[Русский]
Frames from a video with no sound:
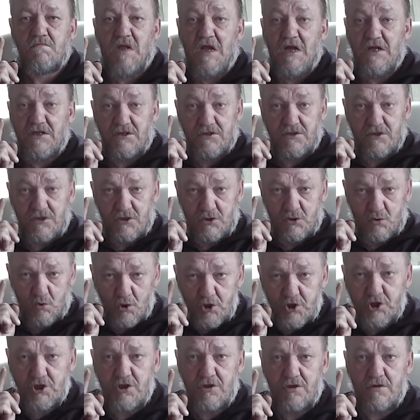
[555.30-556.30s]
Этот
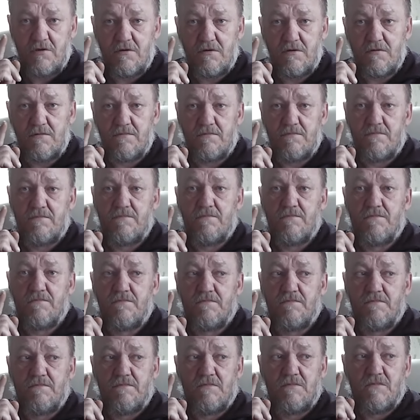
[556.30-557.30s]
источник
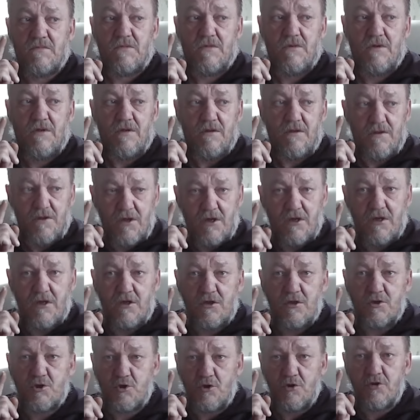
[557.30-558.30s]

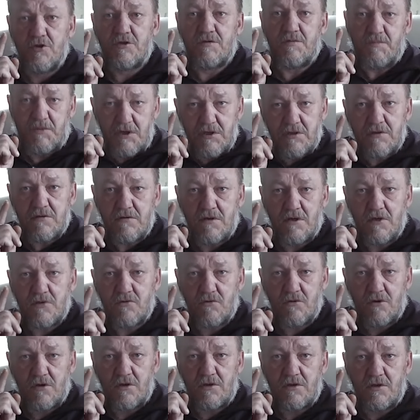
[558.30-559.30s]
некий Джон Смит,
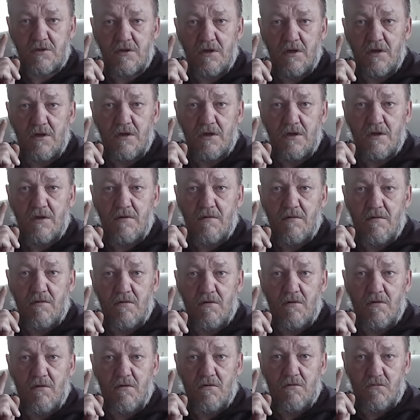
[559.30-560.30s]
который,
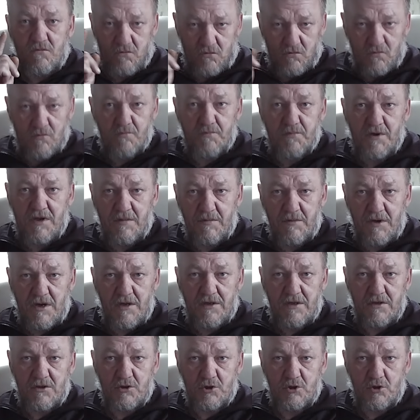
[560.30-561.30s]
э, ну,
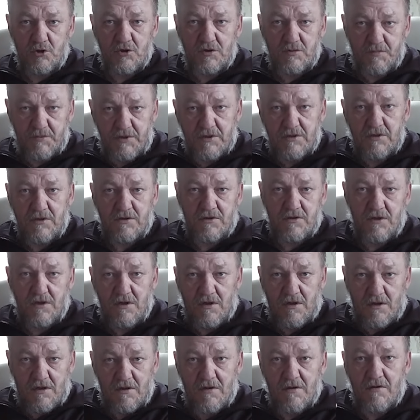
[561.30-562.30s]
понимаете, Джон Смит
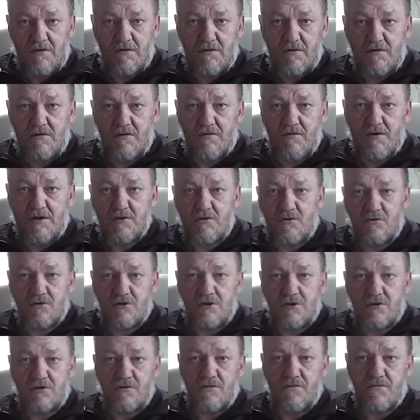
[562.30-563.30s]
это угу. Иван
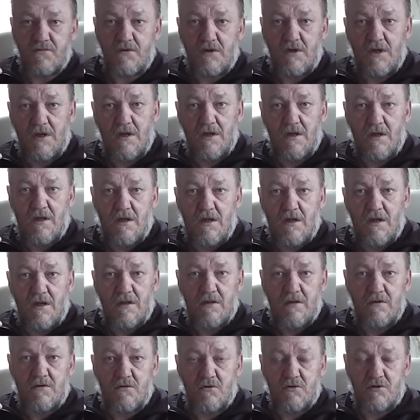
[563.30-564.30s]
Кузнецов.
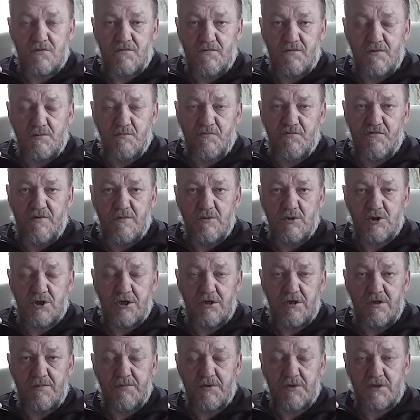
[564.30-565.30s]
Угу. То есть
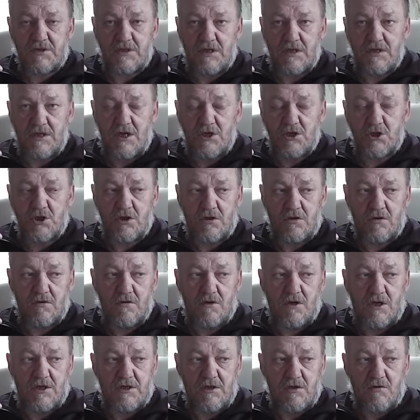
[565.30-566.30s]
вымышленный персонаж,
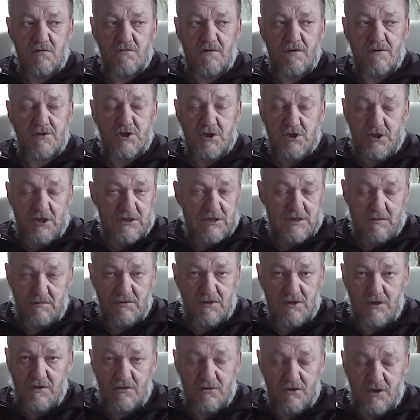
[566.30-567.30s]
хотя он вообще на самом
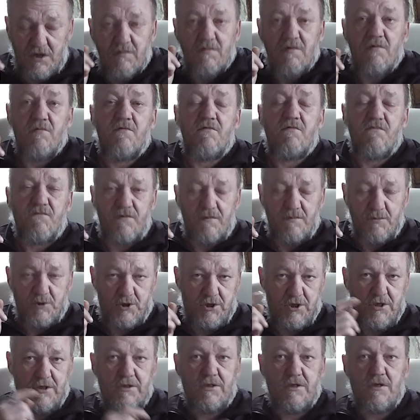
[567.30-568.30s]
деле имя
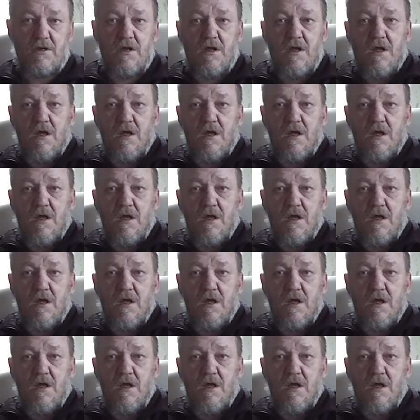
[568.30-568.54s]
вымышленное.